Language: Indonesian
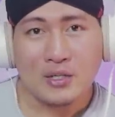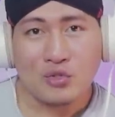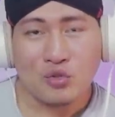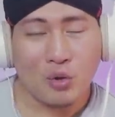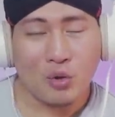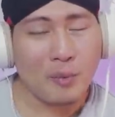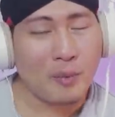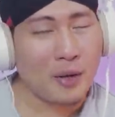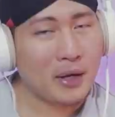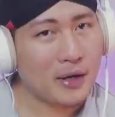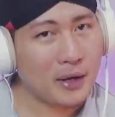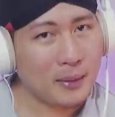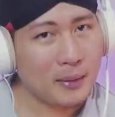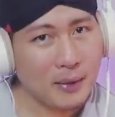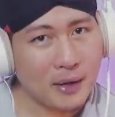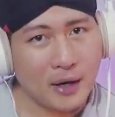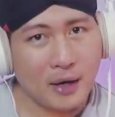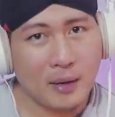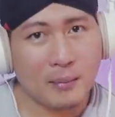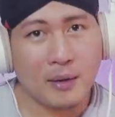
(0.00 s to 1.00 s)
So memang
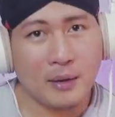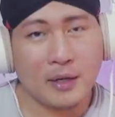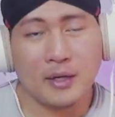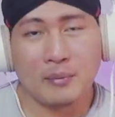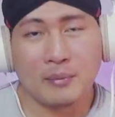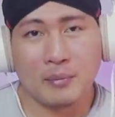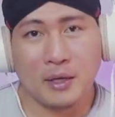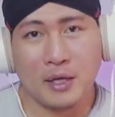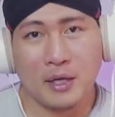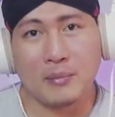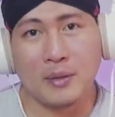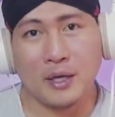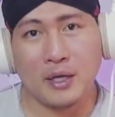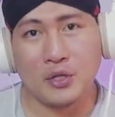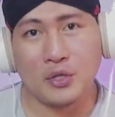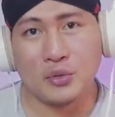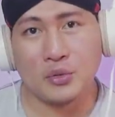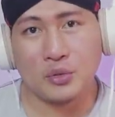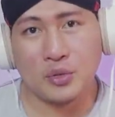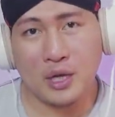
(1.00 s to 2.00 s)
ramah-ramah dan
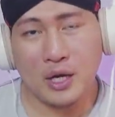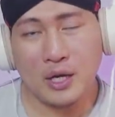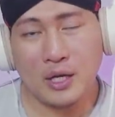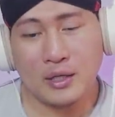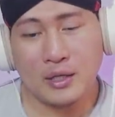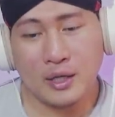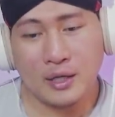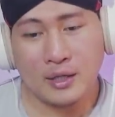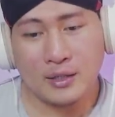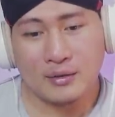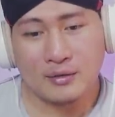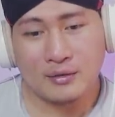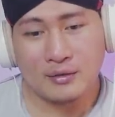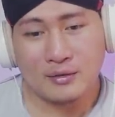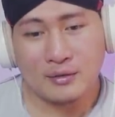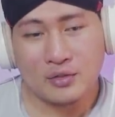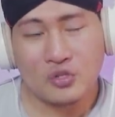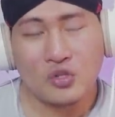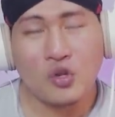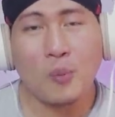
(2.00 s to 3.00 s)
baik-baik juga
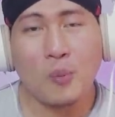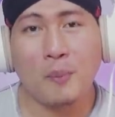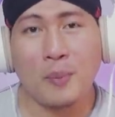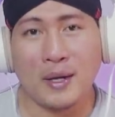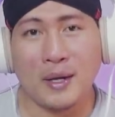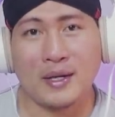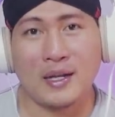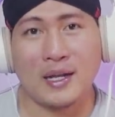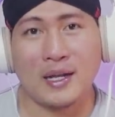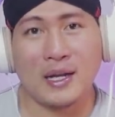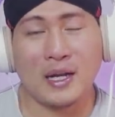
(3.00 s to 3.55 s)
dan sopan lah.